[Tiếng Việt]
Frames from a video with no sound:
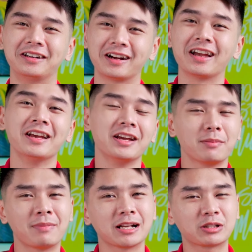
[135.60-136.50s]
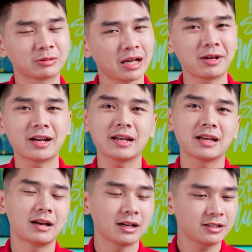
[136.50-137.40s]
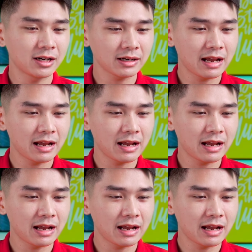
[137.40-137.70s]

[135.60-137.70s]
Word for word: ok mà chúng ta biết đấy chiếc